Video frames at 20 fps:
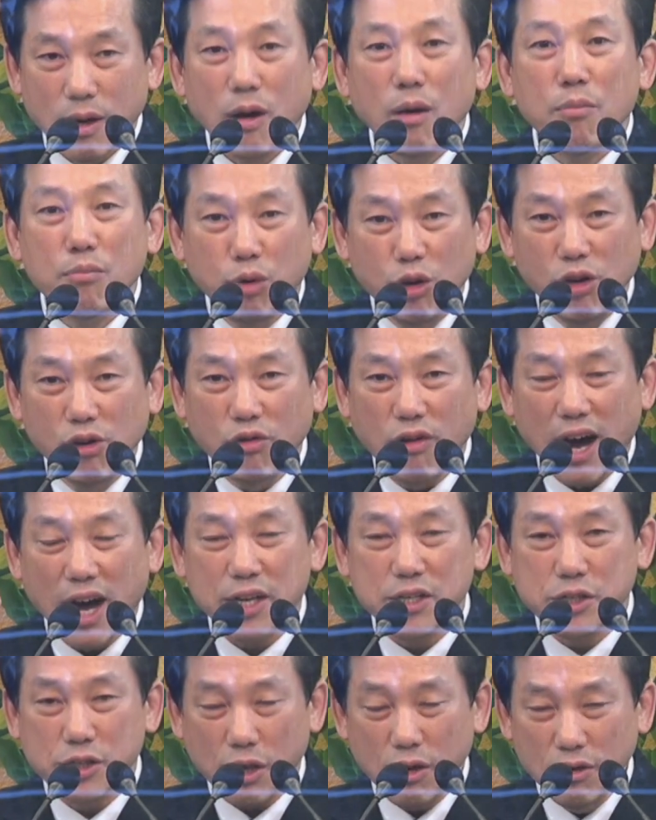물과
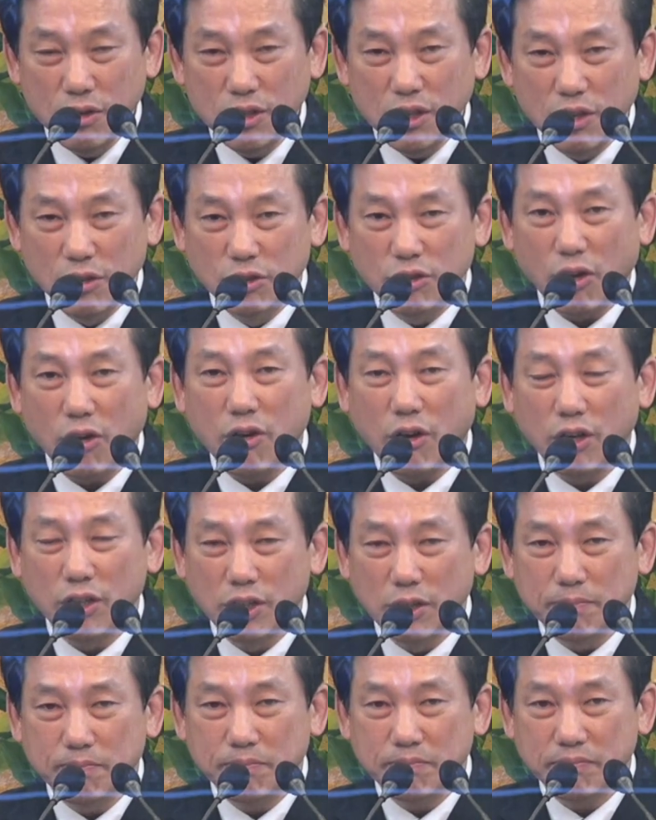성령으로
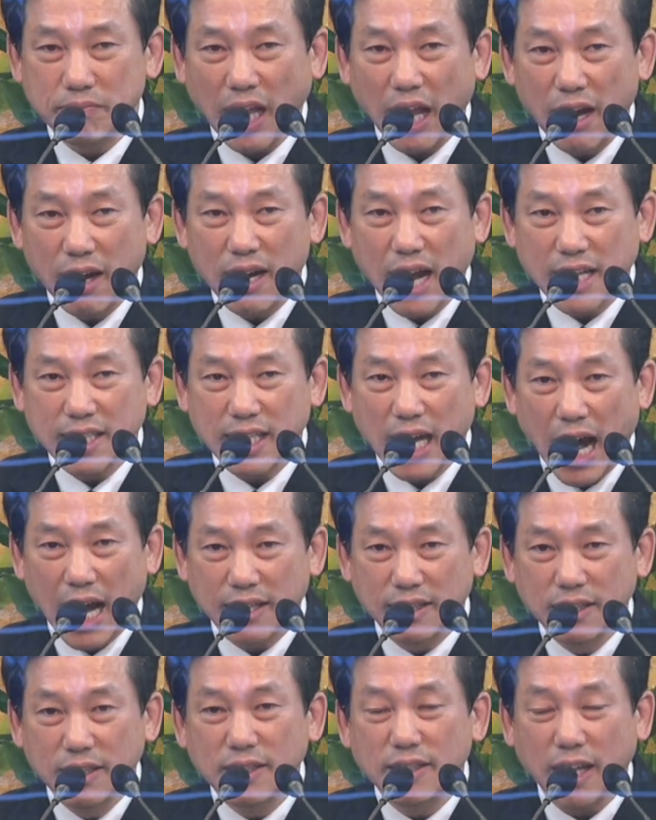거듭 태어나지
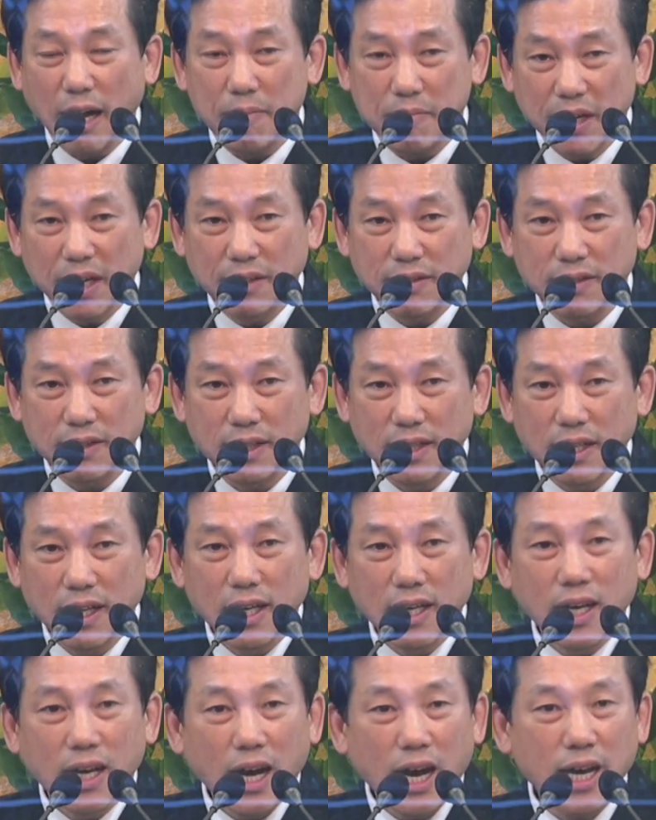않는다면
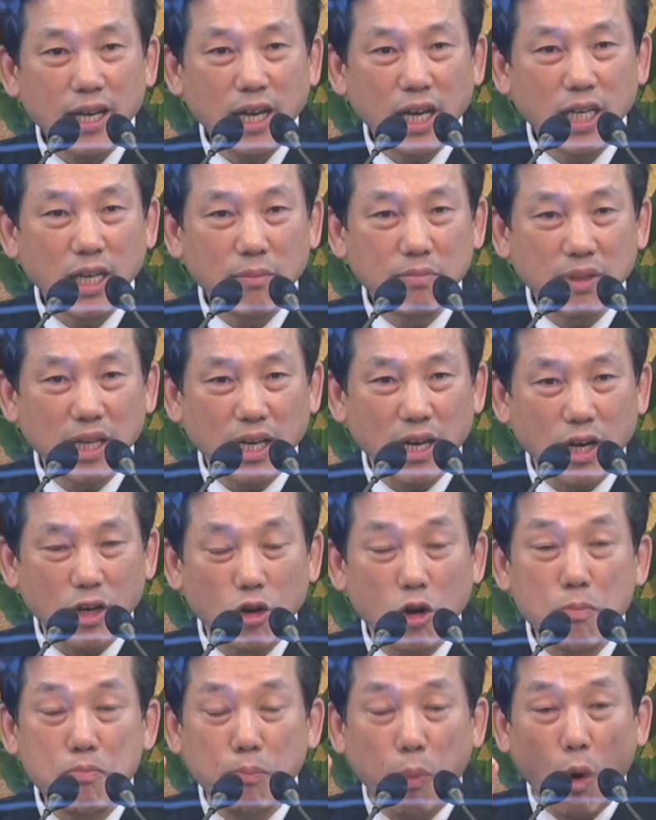하나님
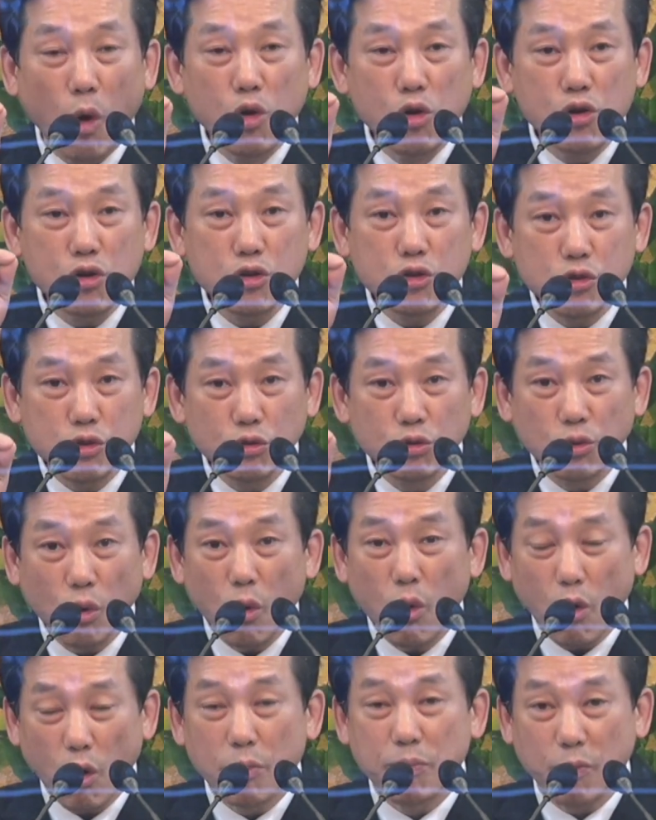나라를 볼 수도
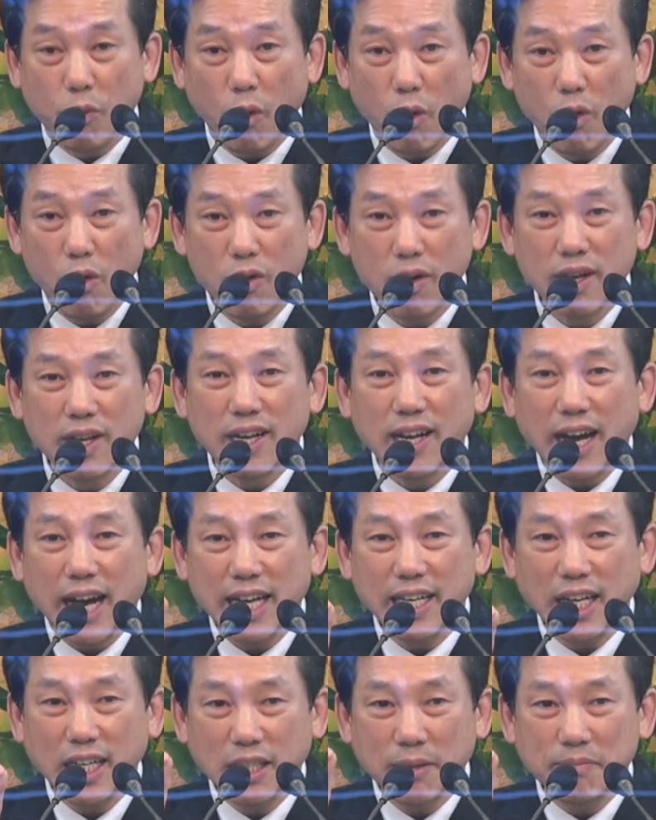없고
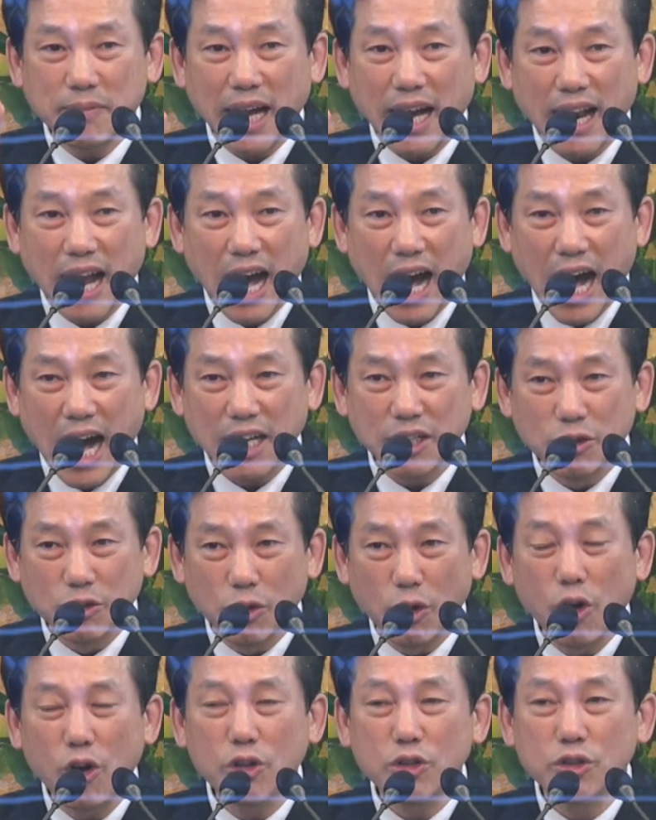하나님 나라
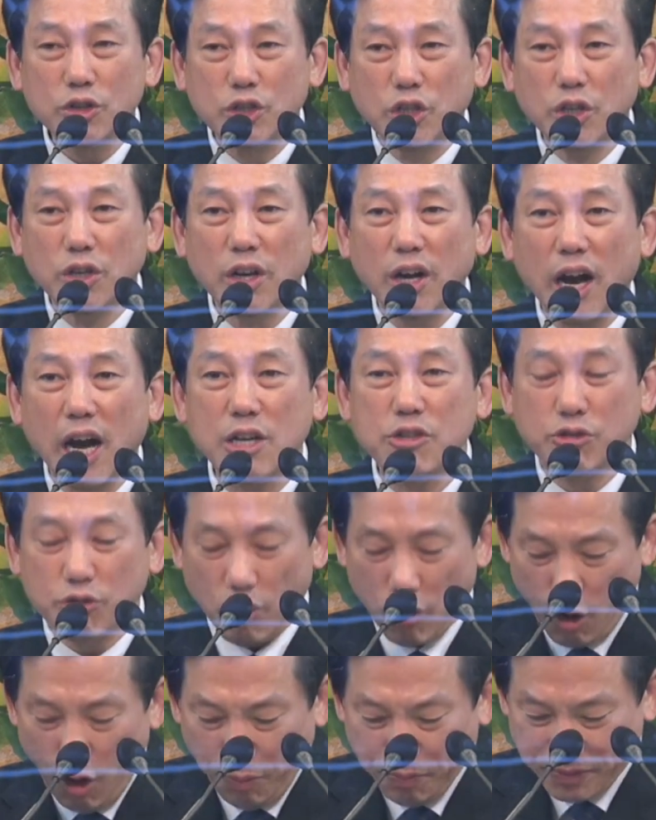안으로 들어갈 수도
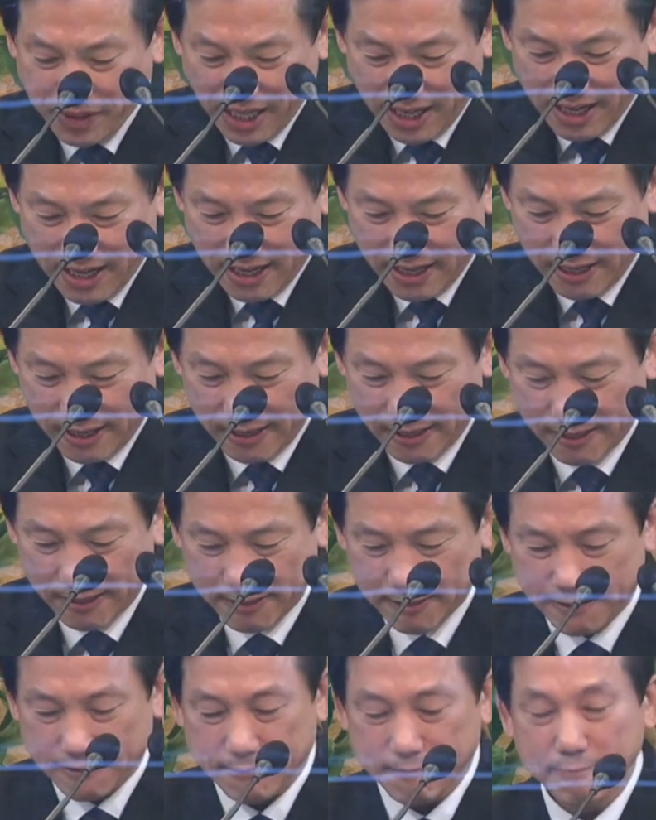없다.
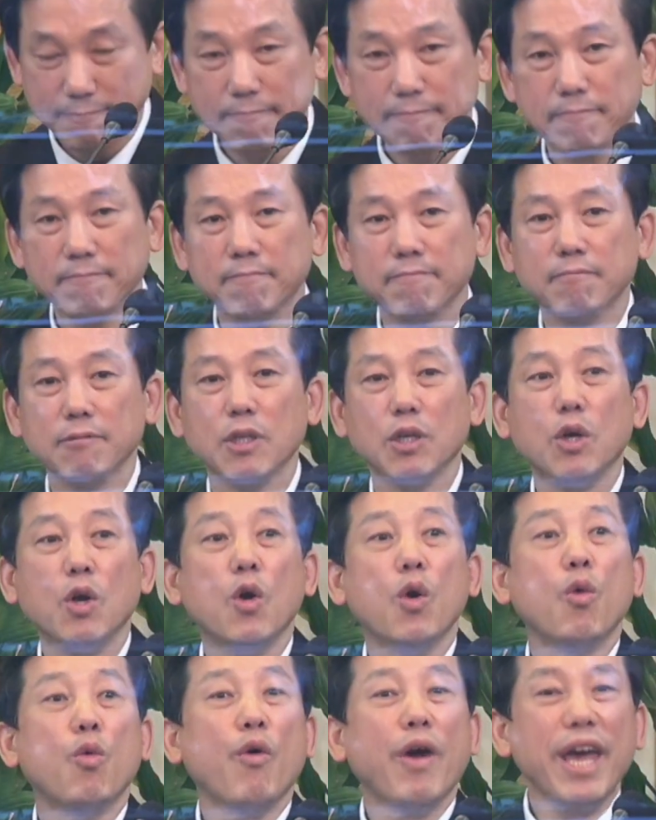
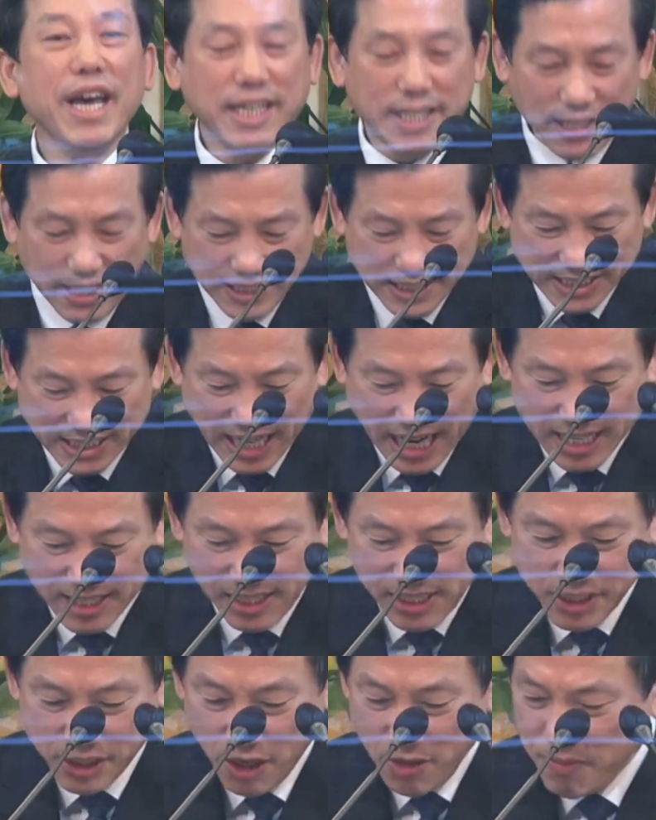왜 그러는가를
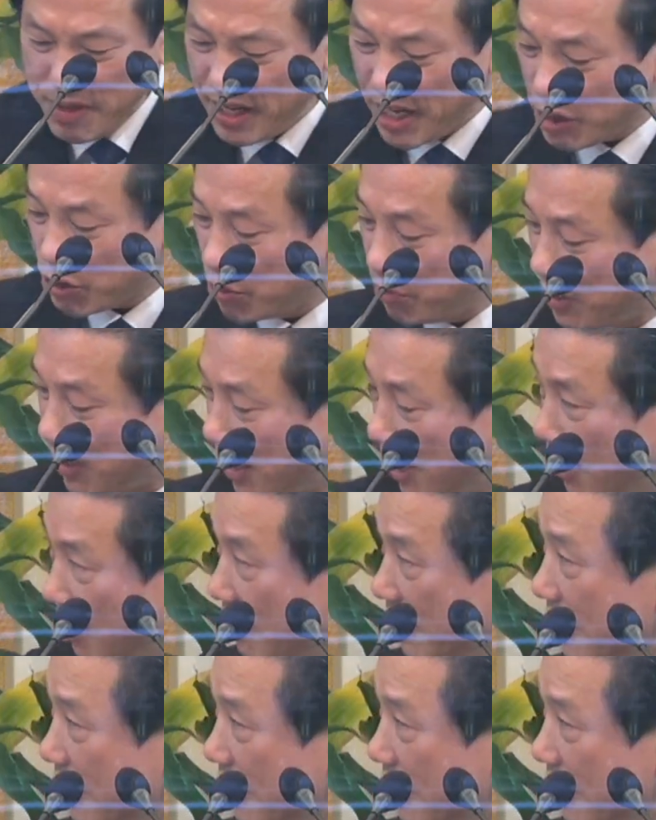설명해 줍니다.